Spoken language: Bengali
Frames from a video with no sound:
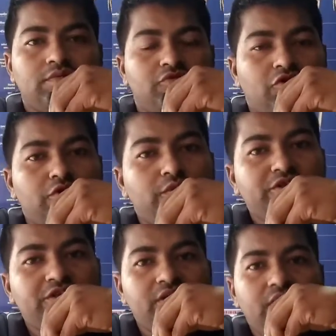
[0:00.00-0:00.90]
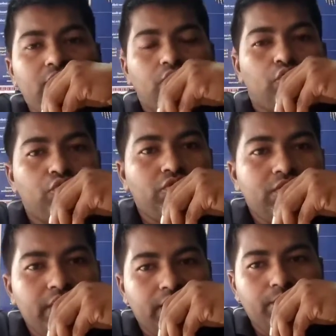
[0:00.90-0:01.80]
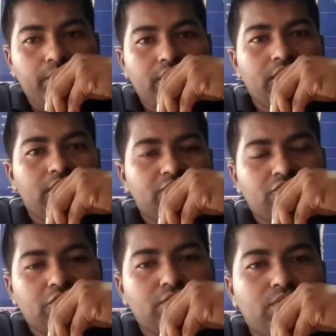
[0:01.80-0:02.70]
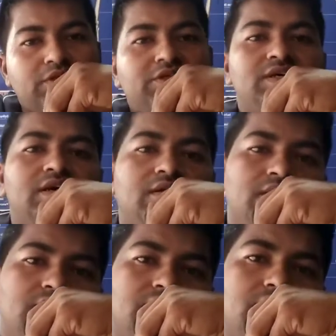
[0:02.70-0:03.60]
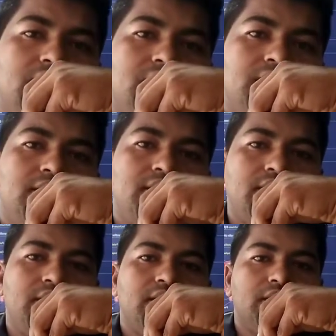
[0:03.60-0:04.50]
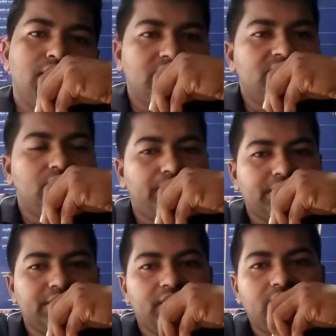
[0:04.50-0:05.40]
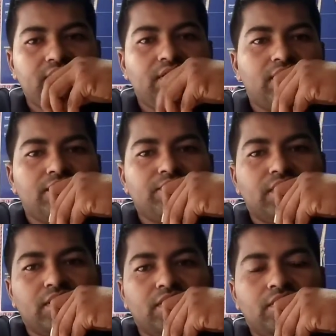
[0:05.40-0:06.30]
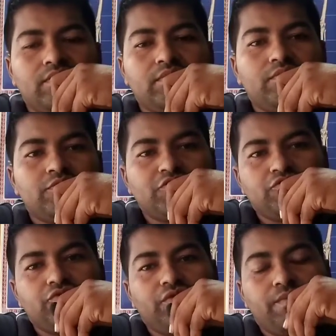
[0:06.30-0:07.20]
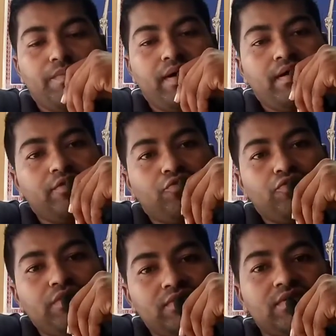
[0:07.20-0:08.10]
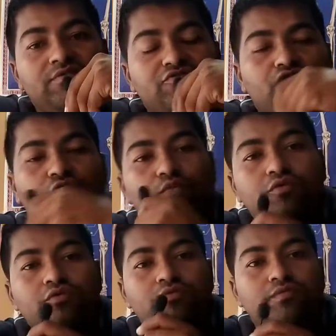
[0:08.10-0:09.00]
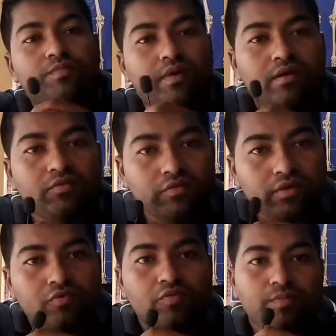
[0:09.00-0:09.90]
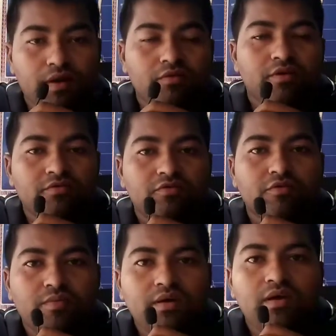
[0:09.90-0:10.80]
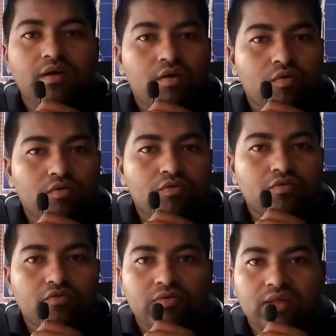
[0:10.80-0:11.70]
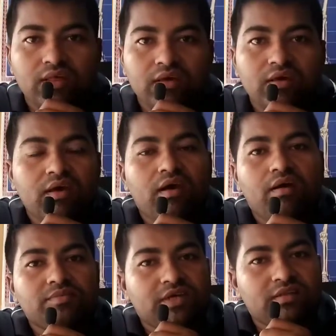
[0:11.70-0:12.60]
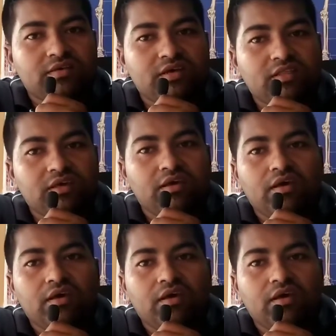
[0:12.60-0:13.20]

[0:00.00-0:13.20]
ছয় মাসের ঊর্ধ্বে বা ছয় মাসের থেকে নিচে বাচ্চাদের আপনারা শুধু মায়ের দুধই সাজেস্ট করব মায়ের দুধই খুবই ভালো কাজ করবে অন্য দুধ দিলে সাথে সাথে